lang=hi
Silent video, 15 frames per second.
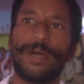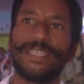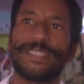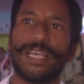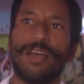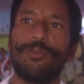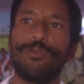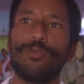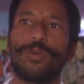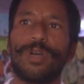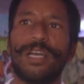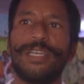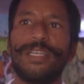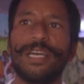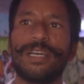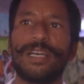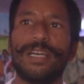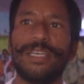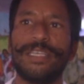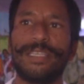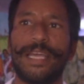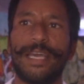पैसा वो कहीं ना
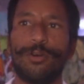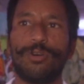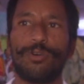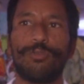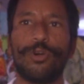कहीं दे हो